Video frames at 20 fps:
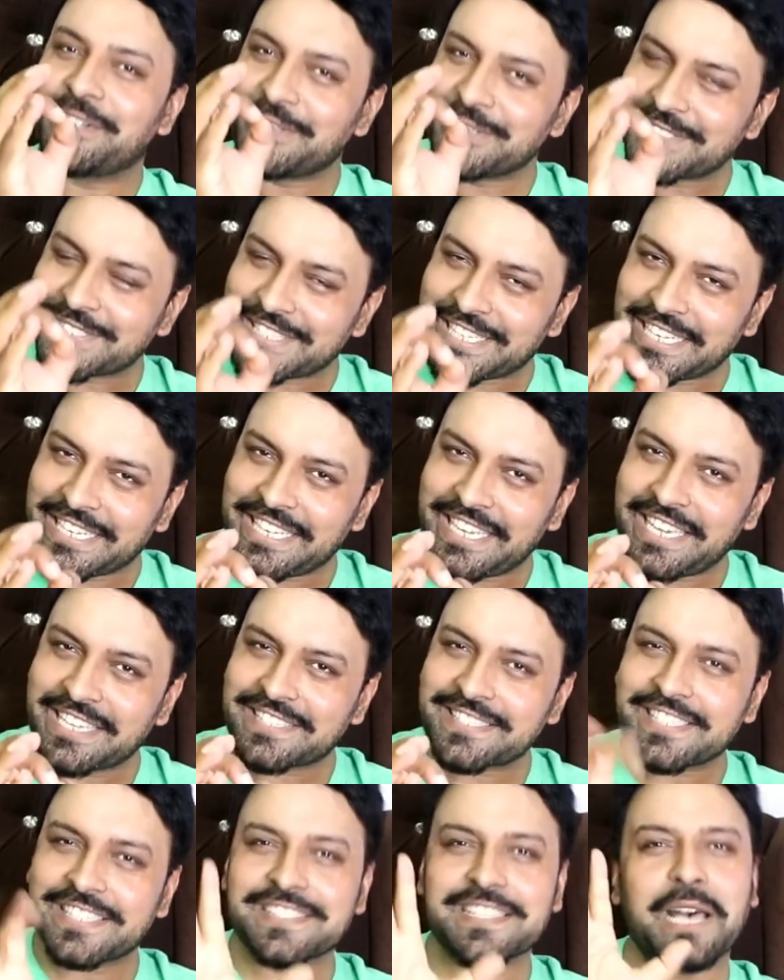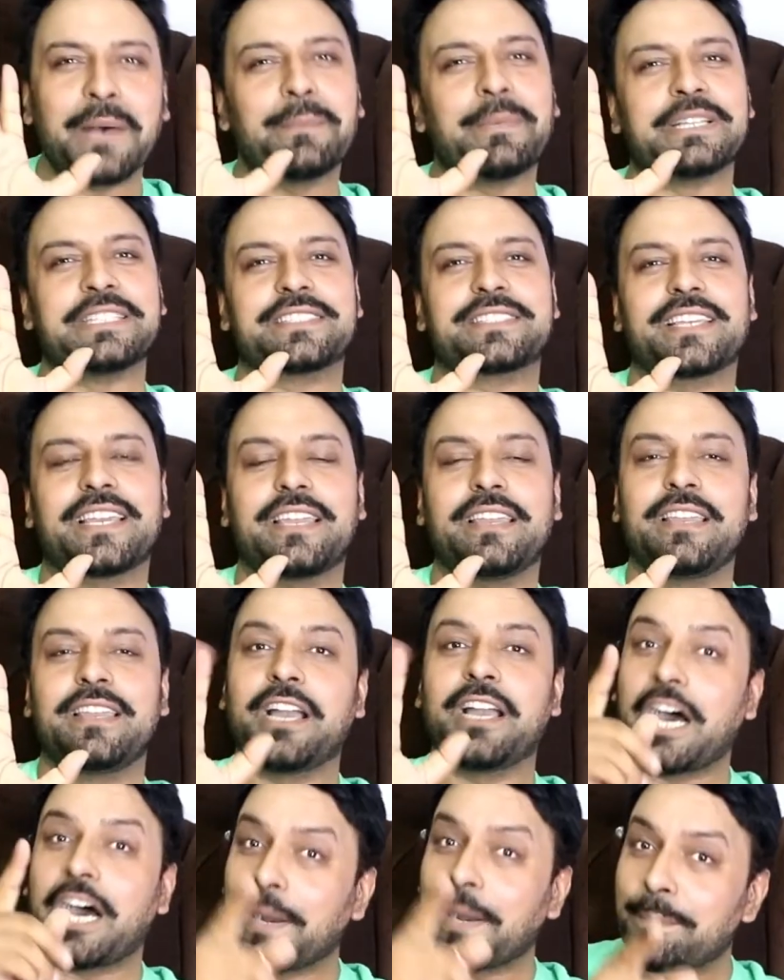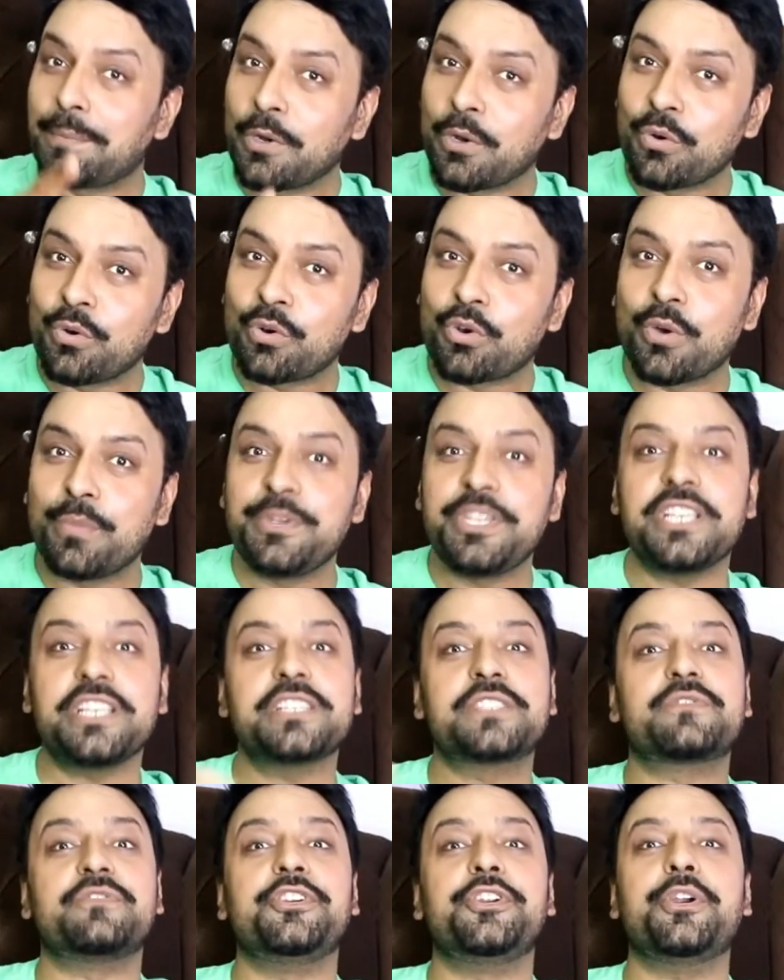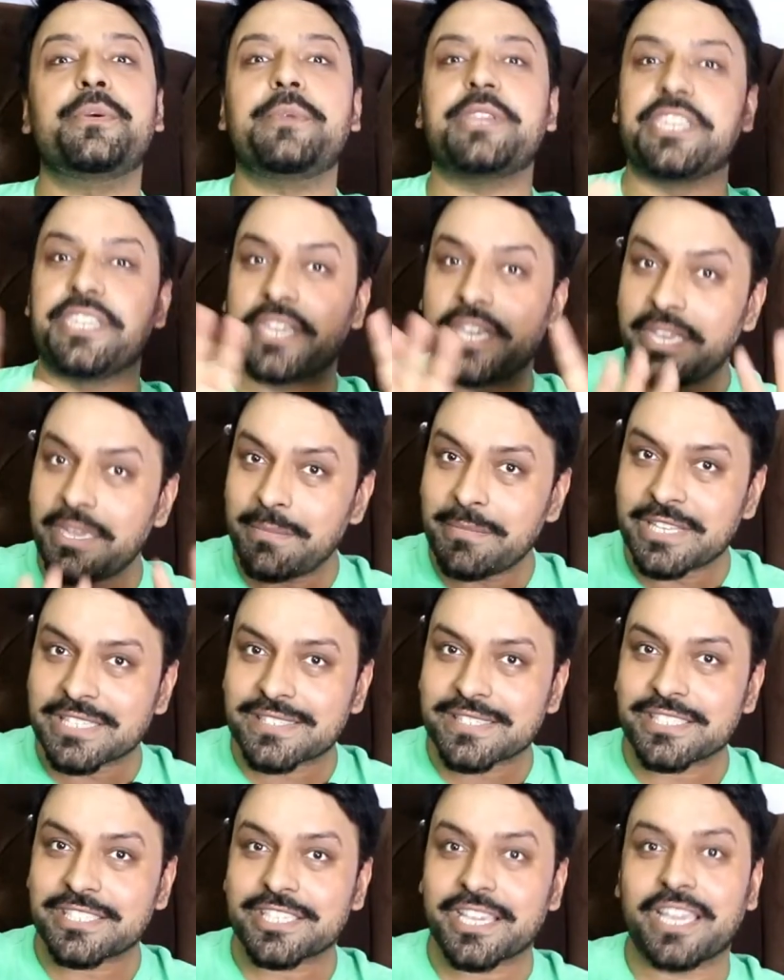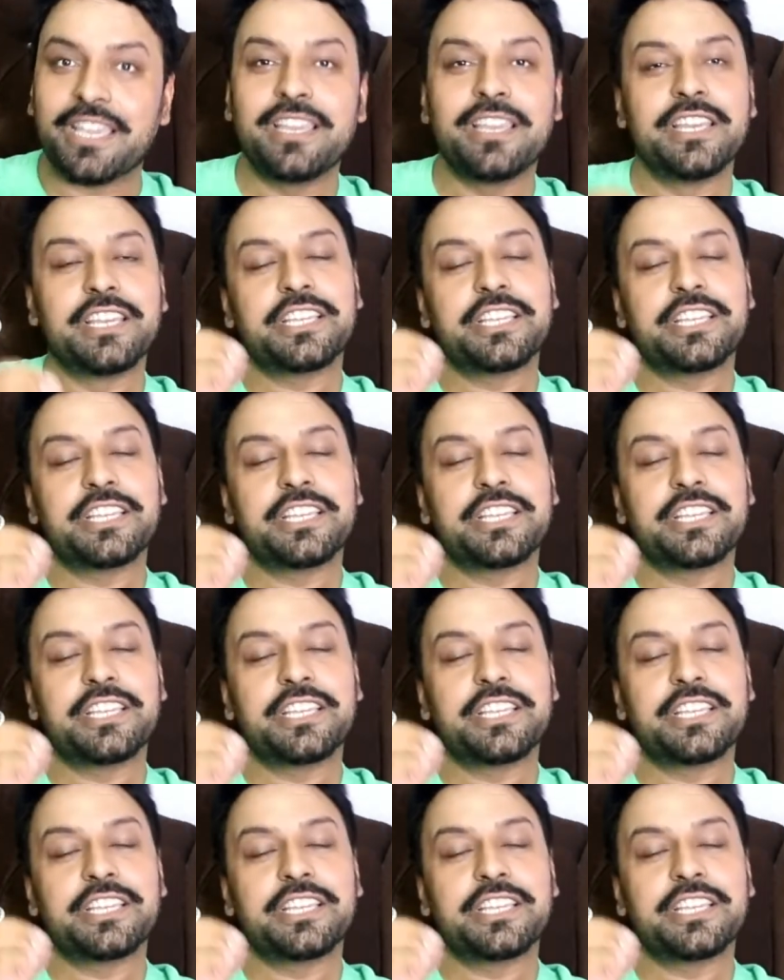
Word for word: उसके लिए एक सजा बन जाए आप लोगों को भी इस वीडियो में यही मैसेज है